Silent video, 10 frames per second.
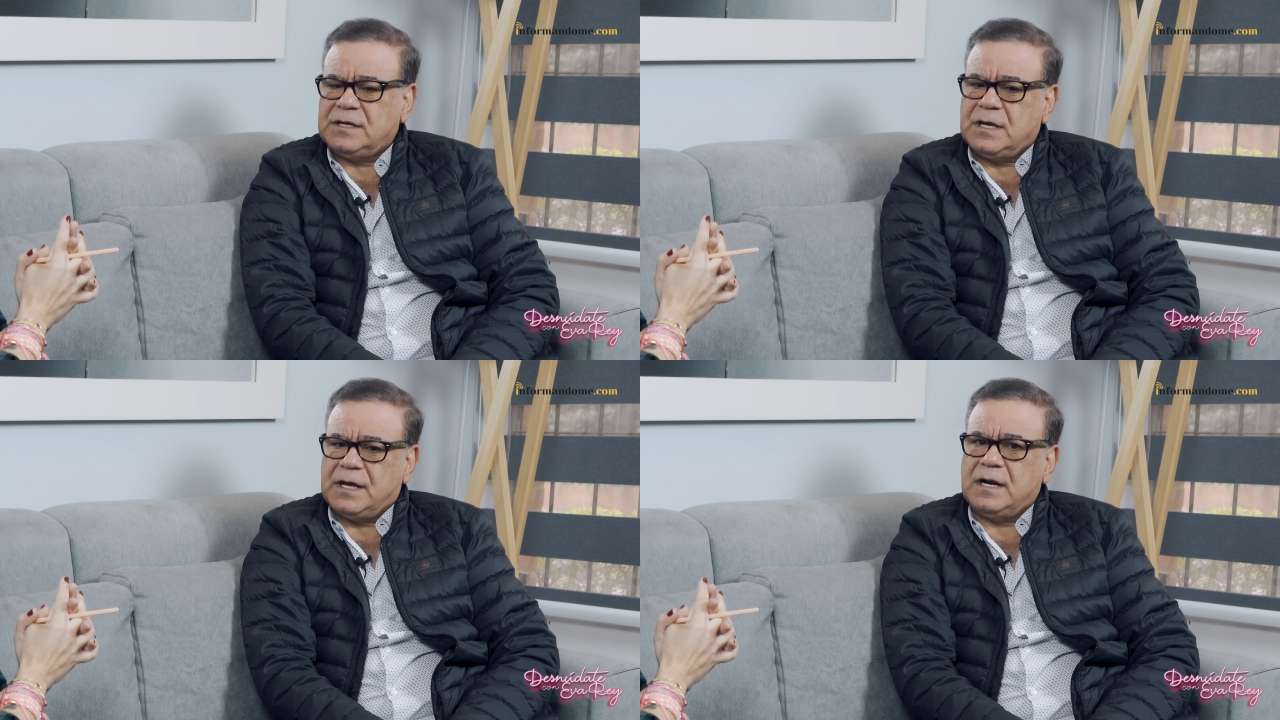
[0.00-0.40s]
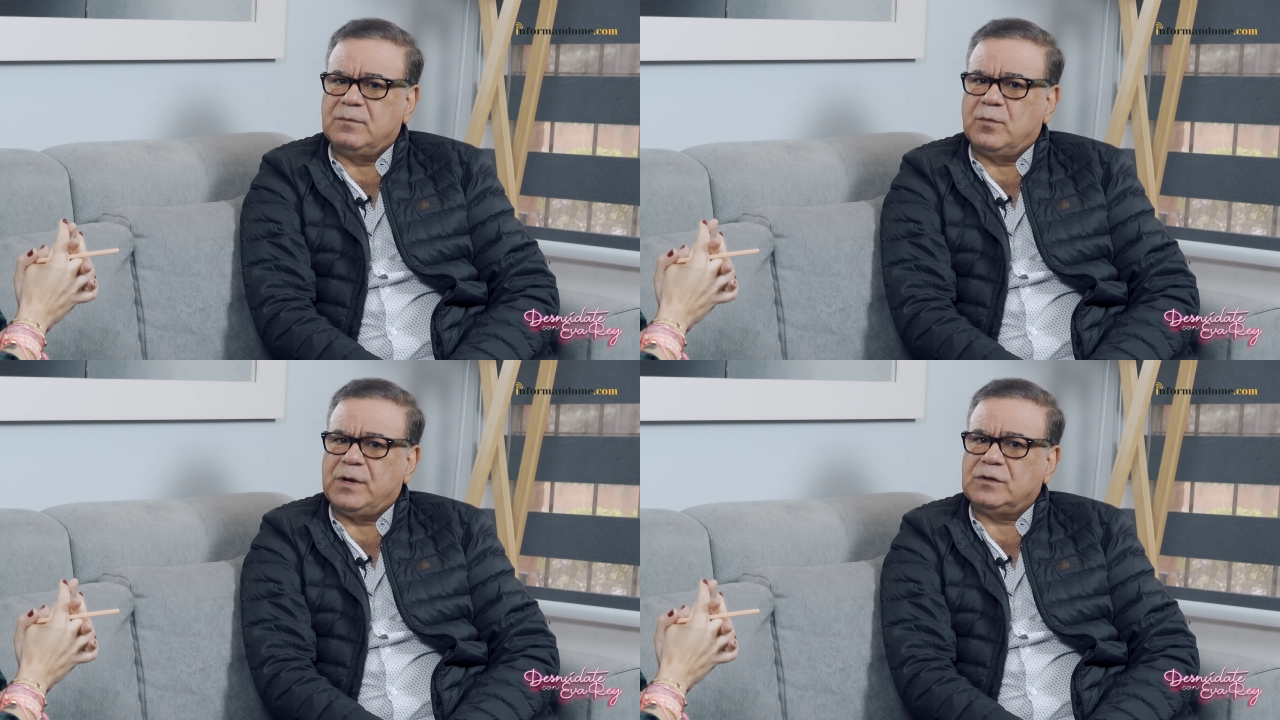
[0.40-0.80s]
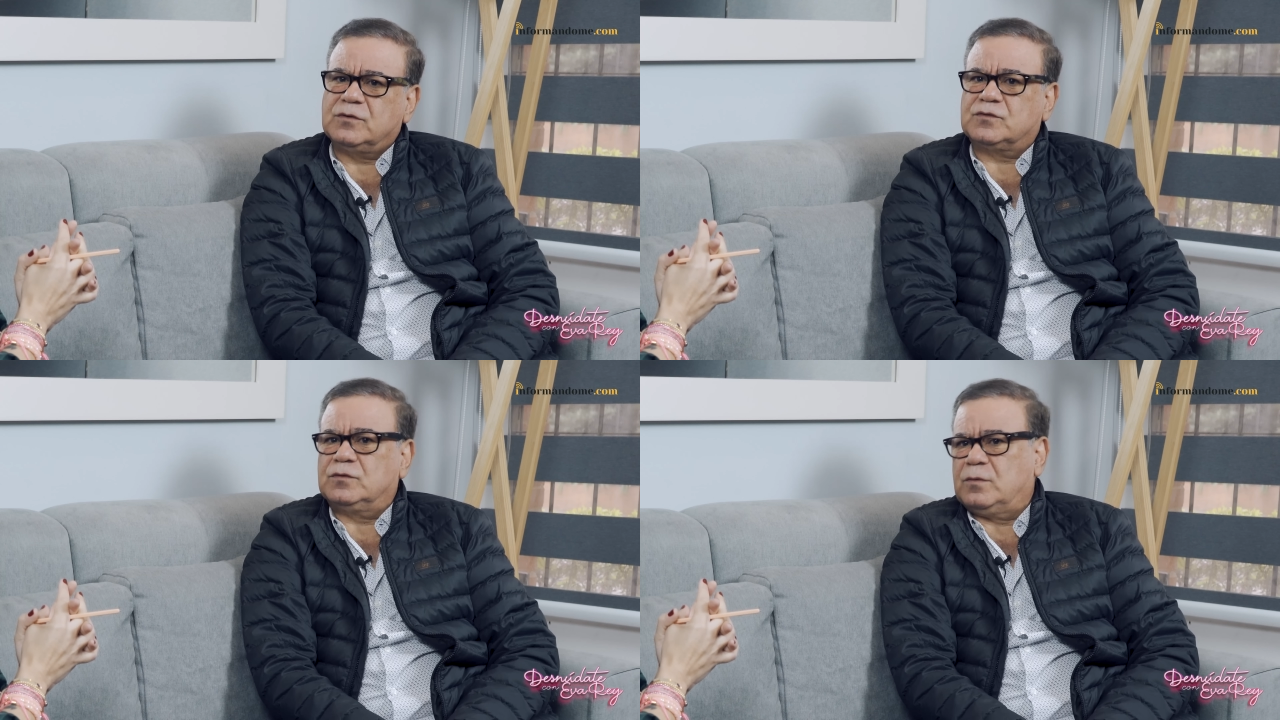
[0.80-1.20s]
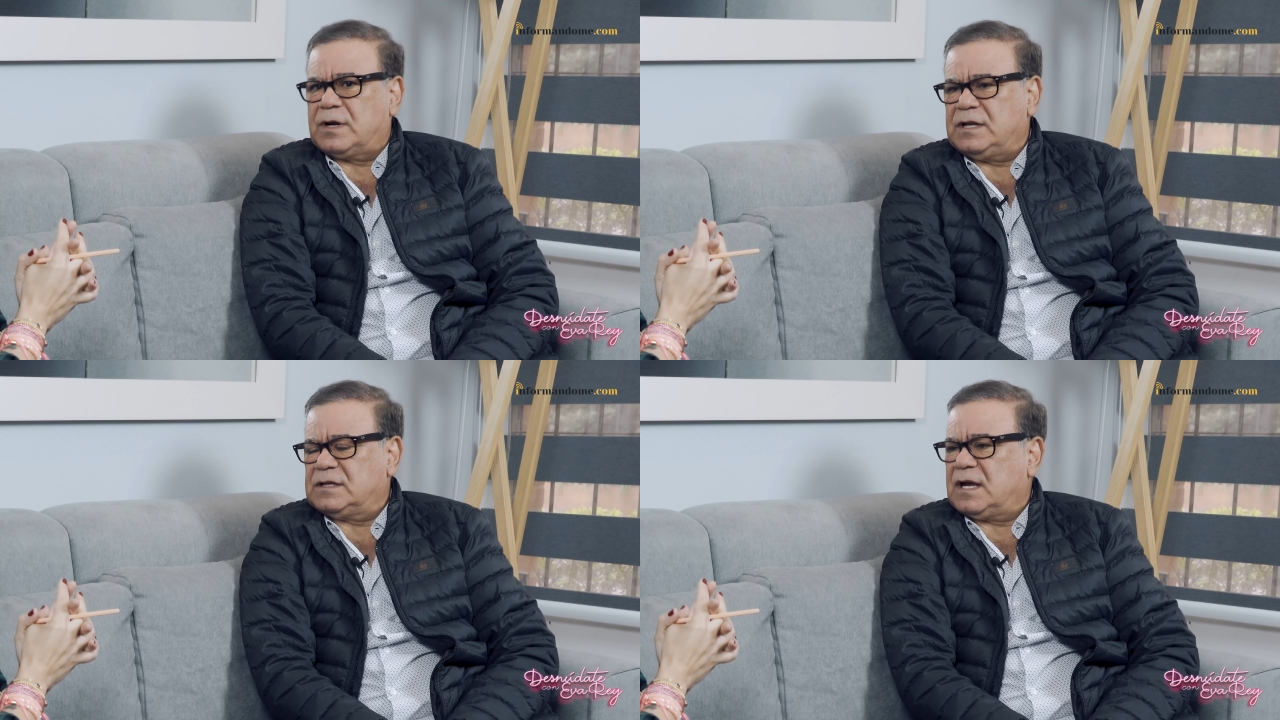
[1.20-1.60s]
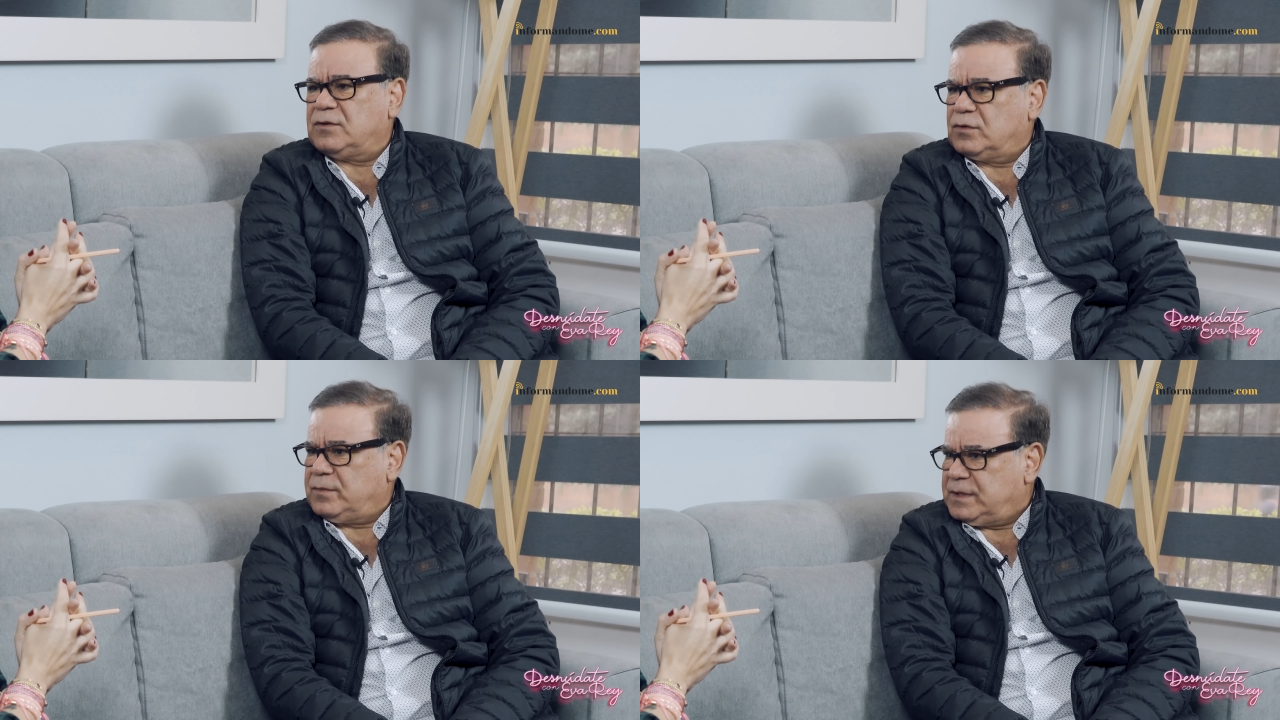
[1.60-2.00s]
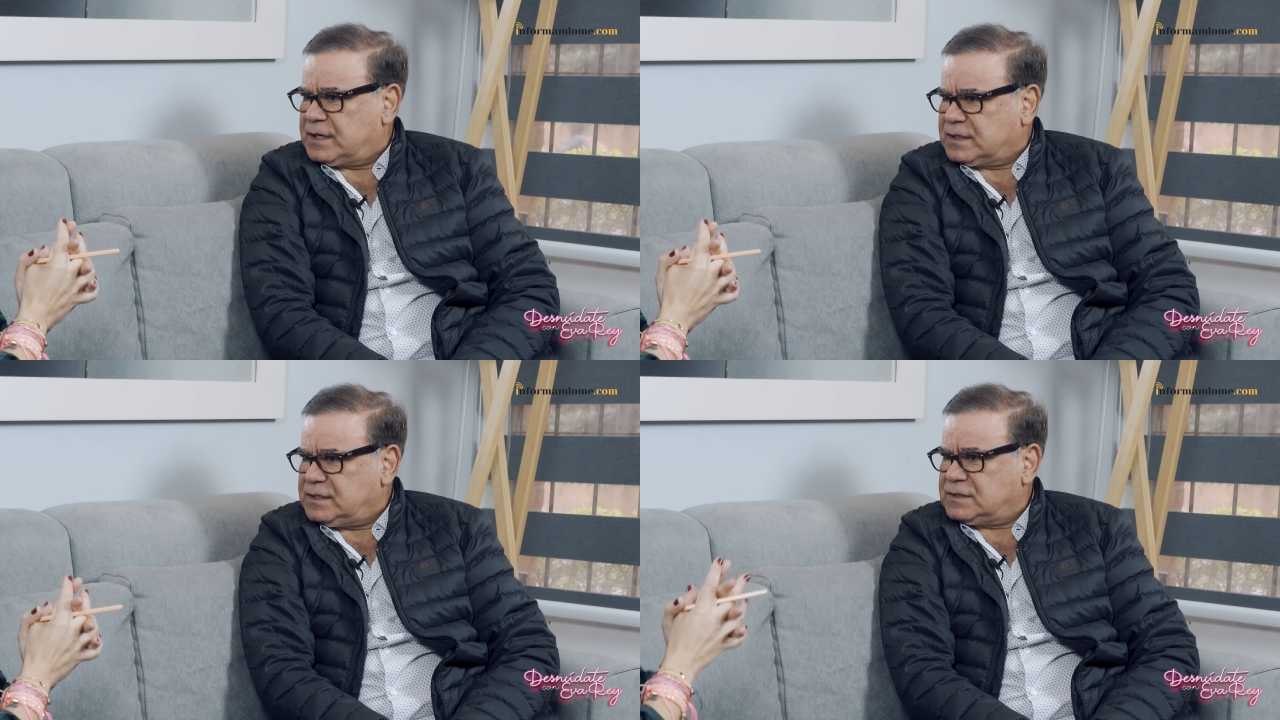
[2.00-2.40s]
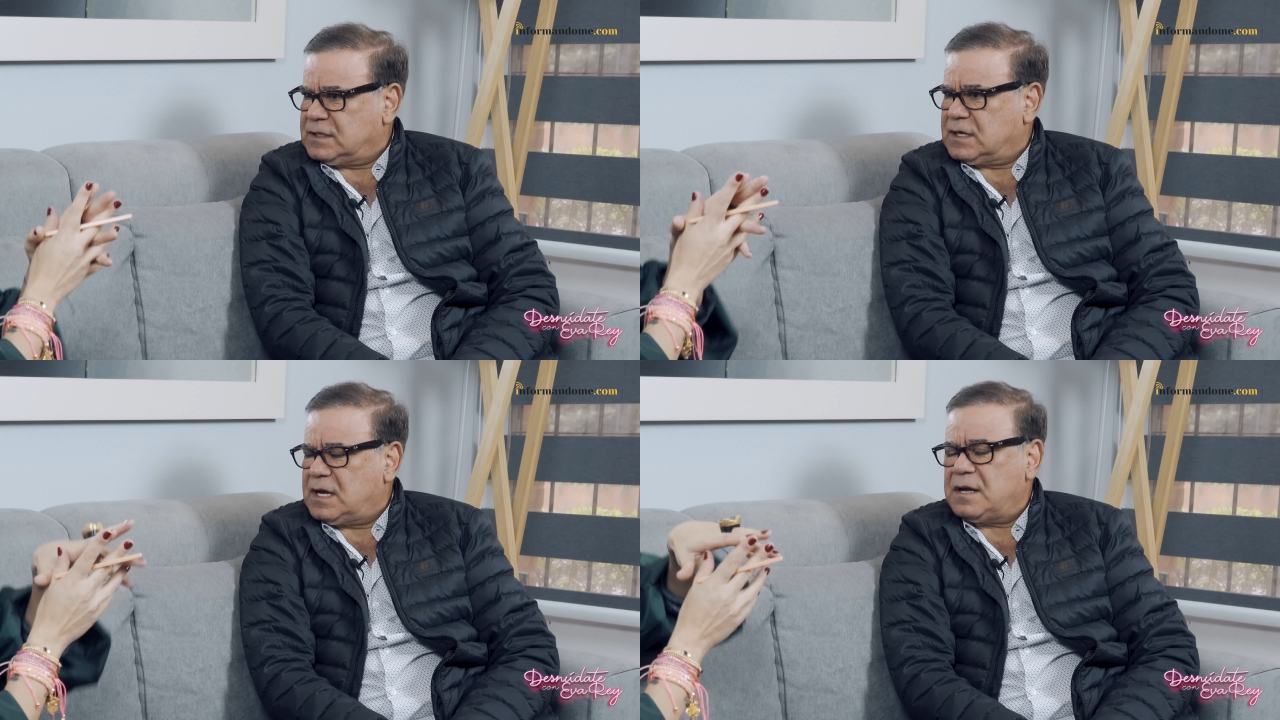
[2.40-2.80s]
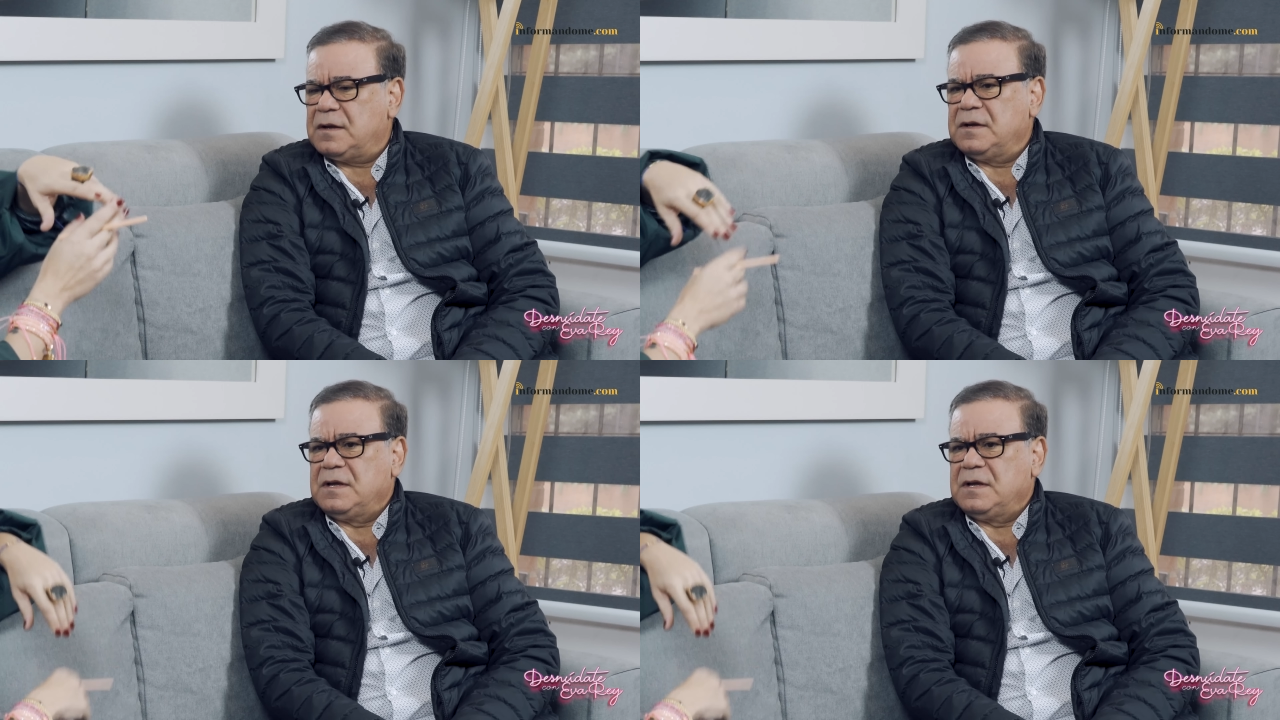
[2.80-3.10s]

que ya era el momento, son 40 años de vida artística,